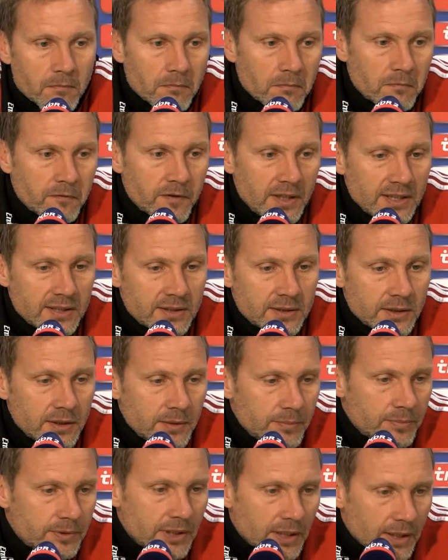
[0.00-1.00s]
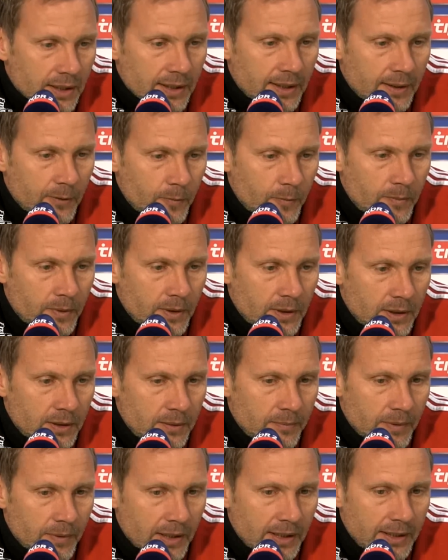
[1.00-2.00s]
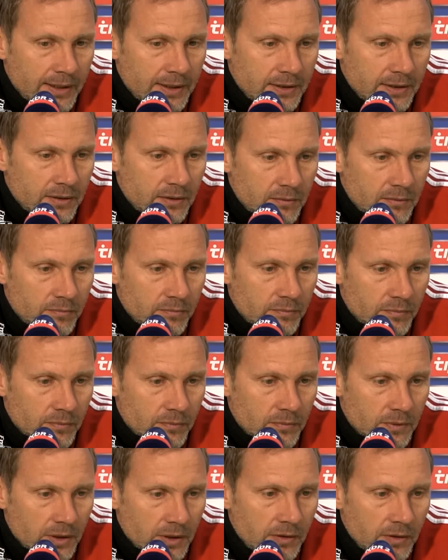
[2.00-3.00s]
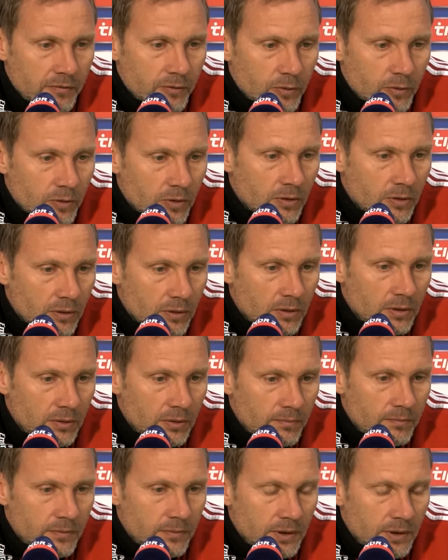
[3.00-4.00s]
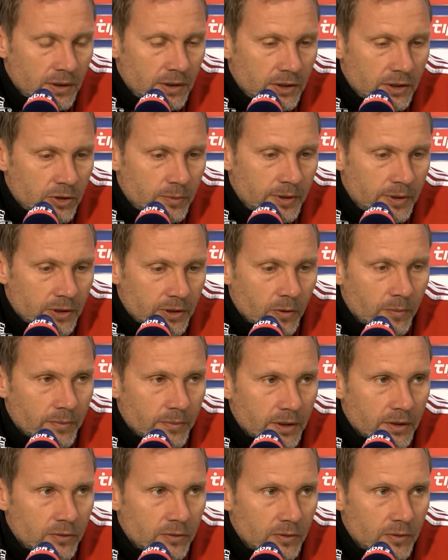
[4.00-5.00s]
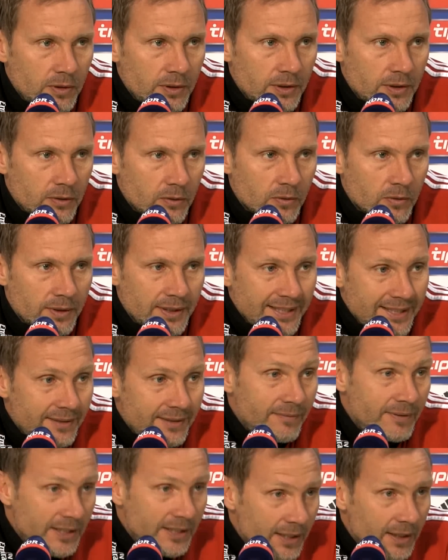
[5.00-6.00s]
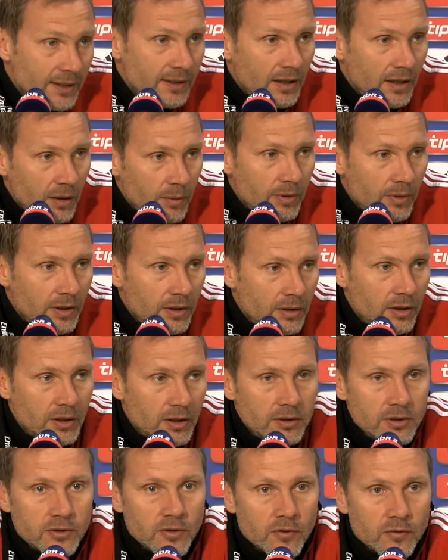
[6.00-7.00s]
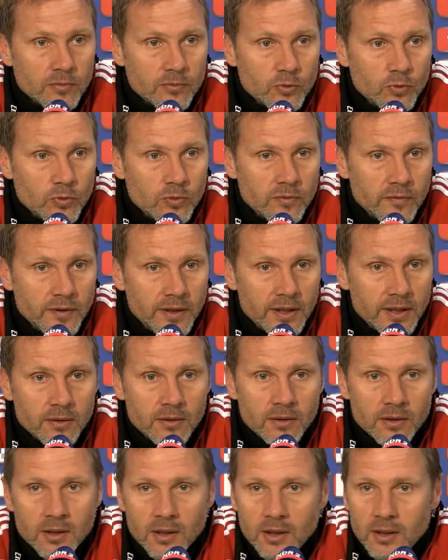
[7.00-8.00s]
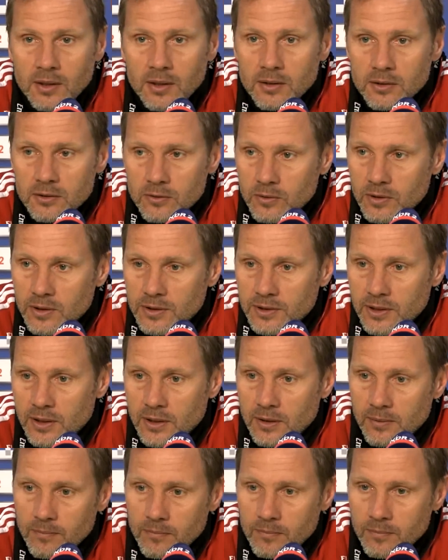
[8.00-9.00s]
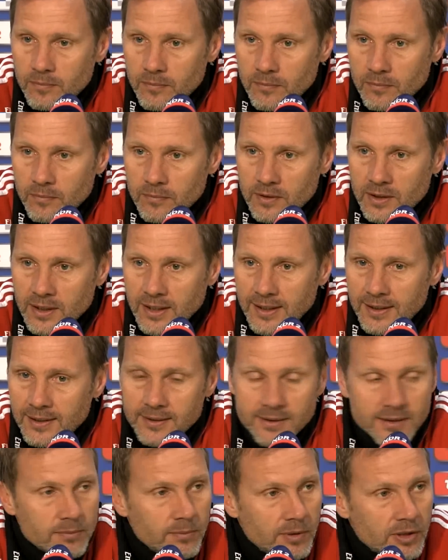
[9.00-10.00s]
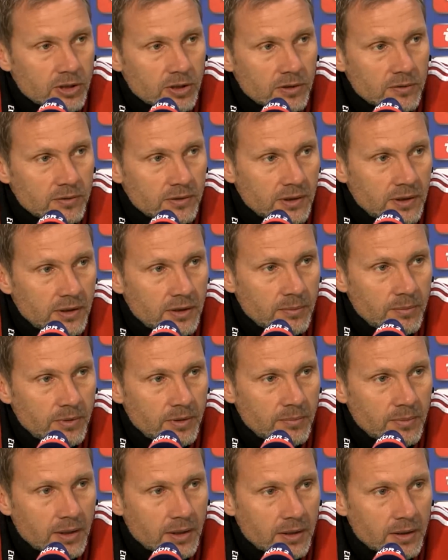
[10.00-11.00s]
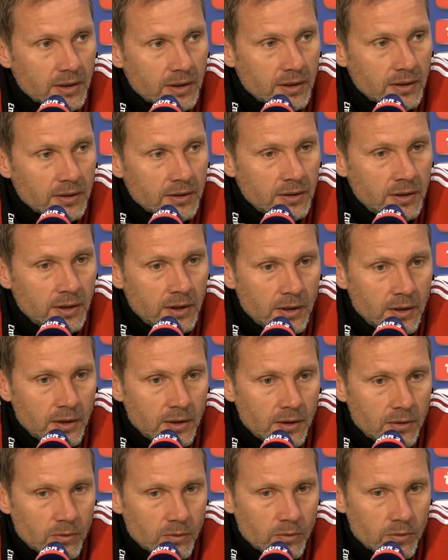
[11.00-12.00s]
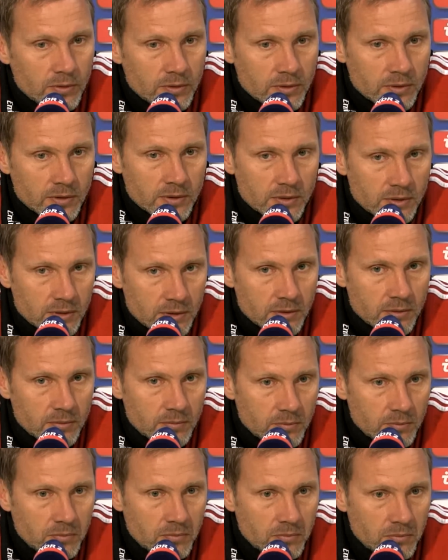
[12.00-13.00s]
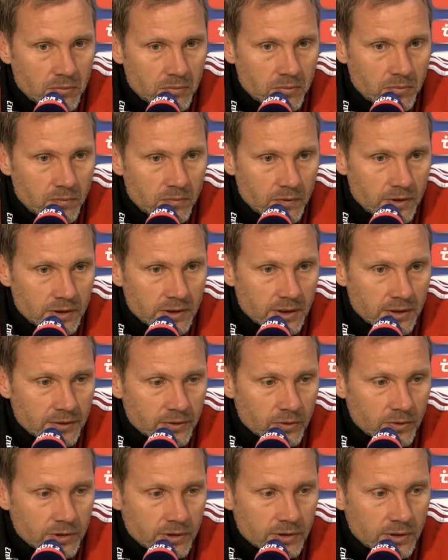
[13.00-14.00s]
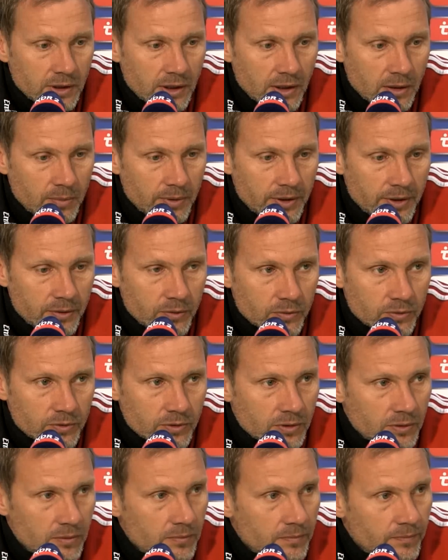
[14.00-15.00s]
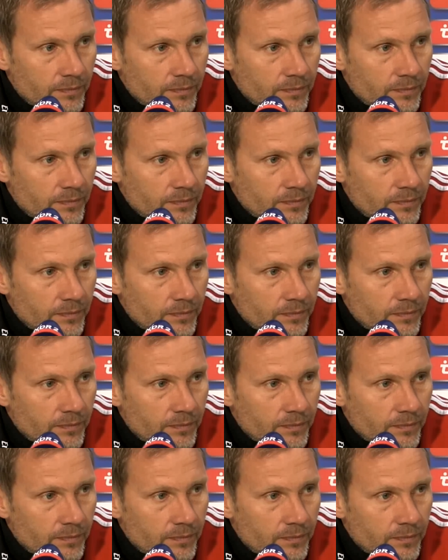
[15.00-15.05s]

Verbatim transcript: Verletzte gibt es ja kaum äh, einen. Ivo Ilicevic kommt natürlich noch nicht wieder, aber er ist auf einem guten Wege, sodass er Teile des Mannschaftstrainings mitmachen kann und ähm, wie ansonsten arbeiten unsere,